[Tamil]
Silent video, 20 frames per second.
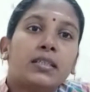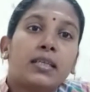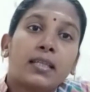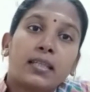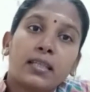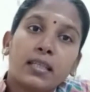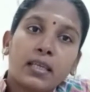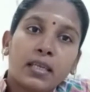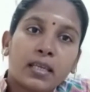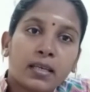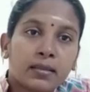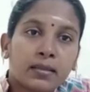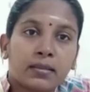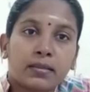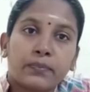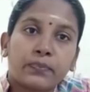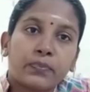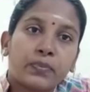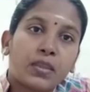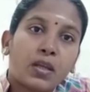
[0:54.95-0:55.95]
இருந்தே
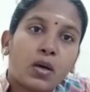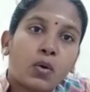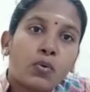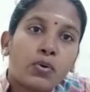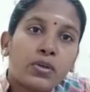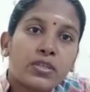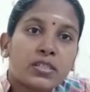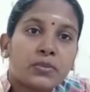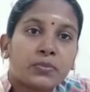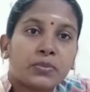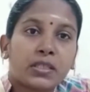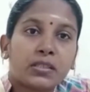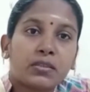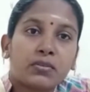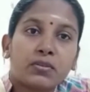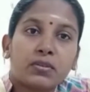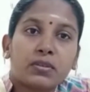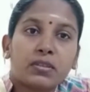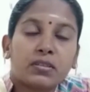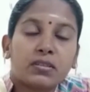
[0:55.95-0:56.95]
இருந்தது தாவோயிசம்
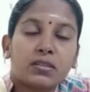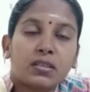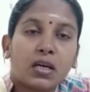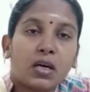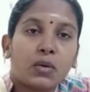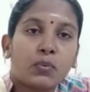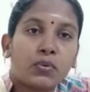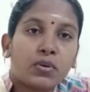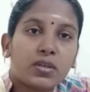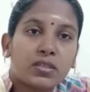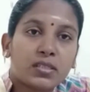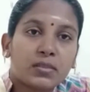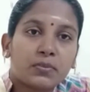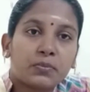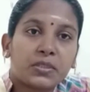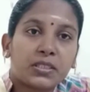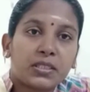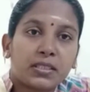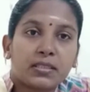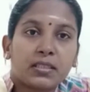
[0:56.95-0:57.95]
தத்துவ
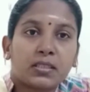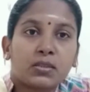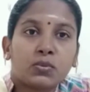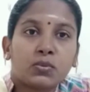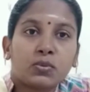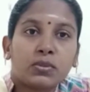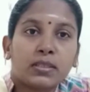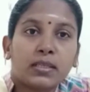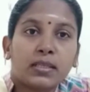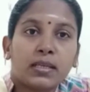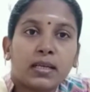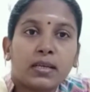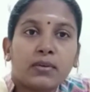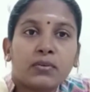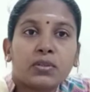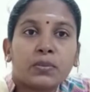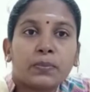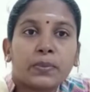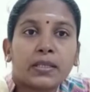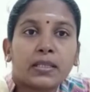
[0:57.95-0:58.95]
தாவோயிசம்ன்ற
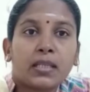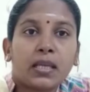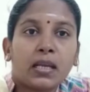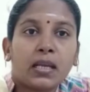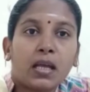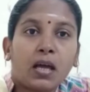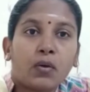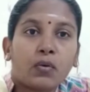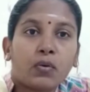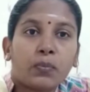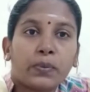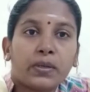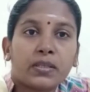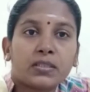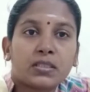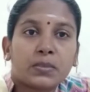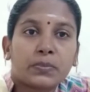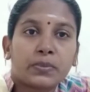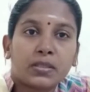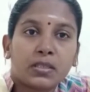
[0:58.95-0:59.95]
தத்துவத்திலலாம் வந்து பார்த்திங்கன்னா
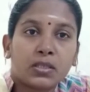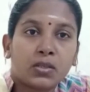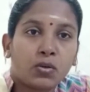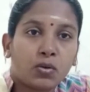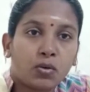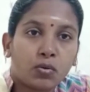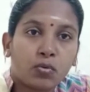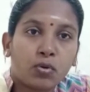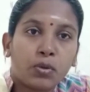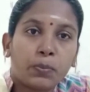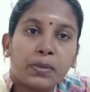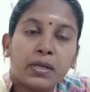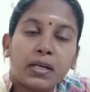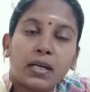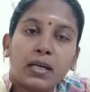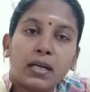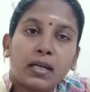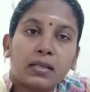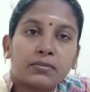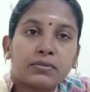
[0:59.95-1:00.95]
அக்குபங்சர் பற்றின ஒரு
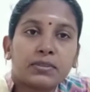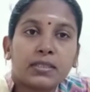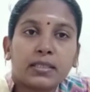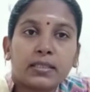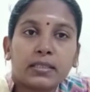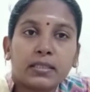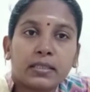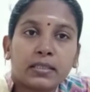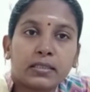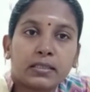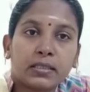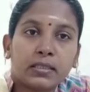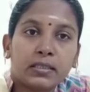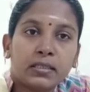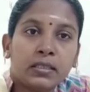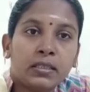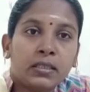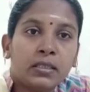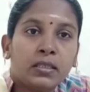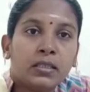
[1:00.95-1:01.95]
குறிப்புகள்லாம் வந்து அதில்
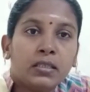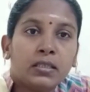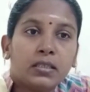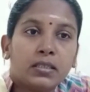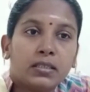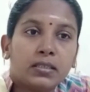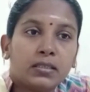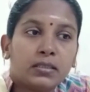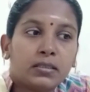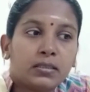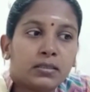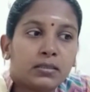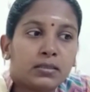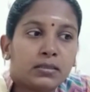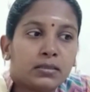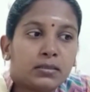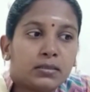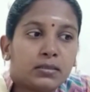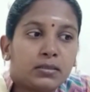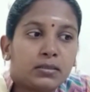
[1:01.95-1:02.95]

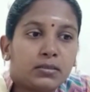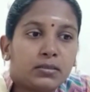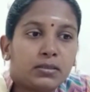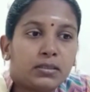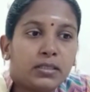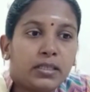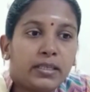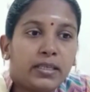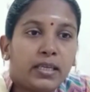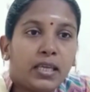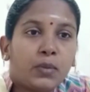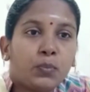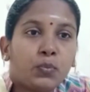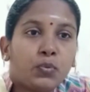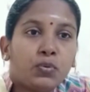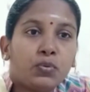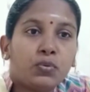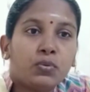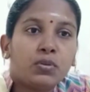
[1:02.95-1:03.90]
இருக்குது கிமு